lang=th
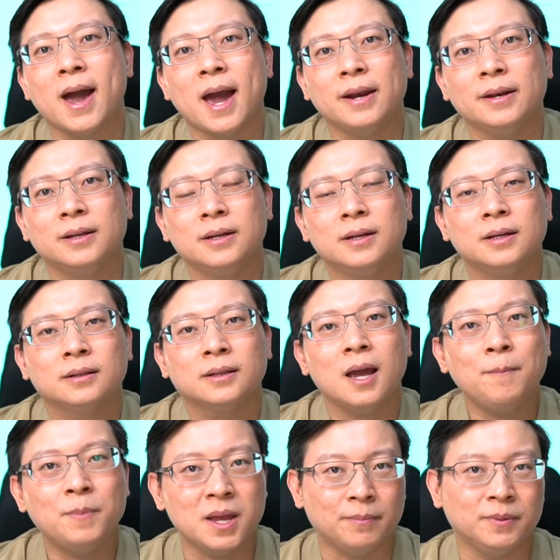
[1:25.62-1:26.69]
มาณถ้า
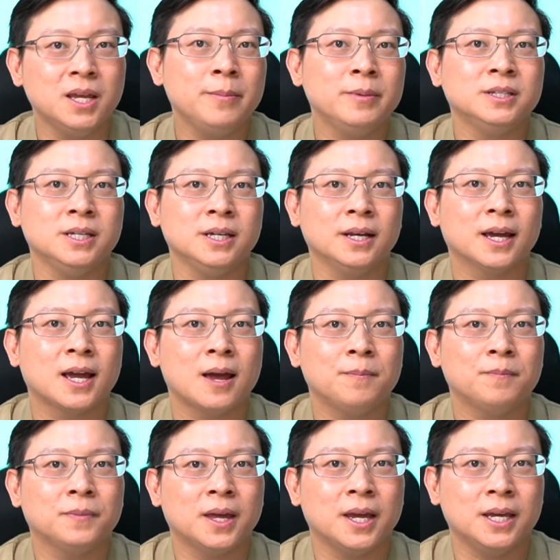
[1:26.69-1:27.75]
เปรียบเทียบจริงๆนะครับ
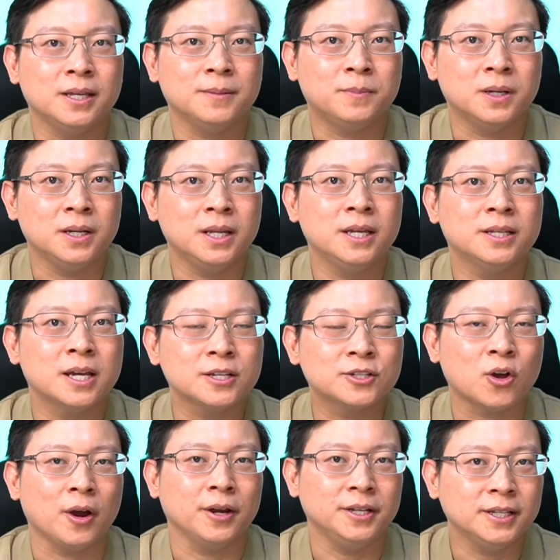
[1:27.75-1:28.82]
ในพื้นที่ใช้
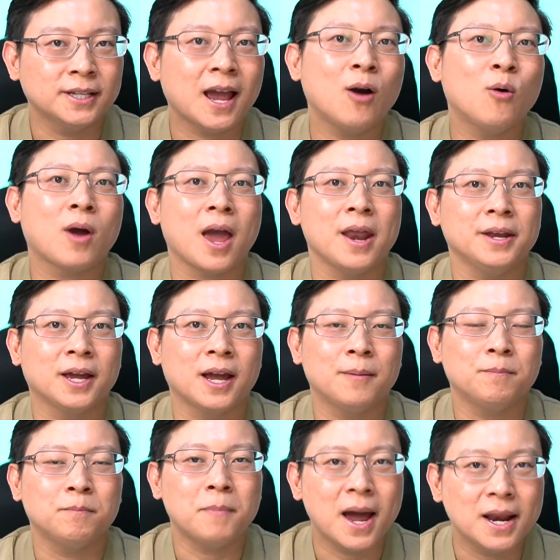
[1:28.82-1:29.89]
สอยที่เท่ากันนะครั
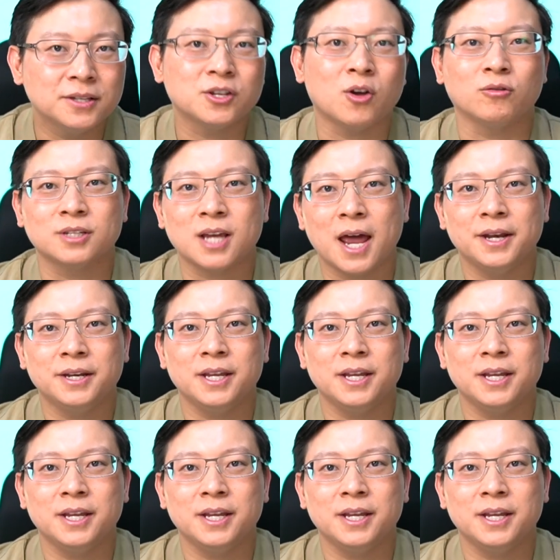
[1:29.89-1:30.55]
บบ้านสองชั้น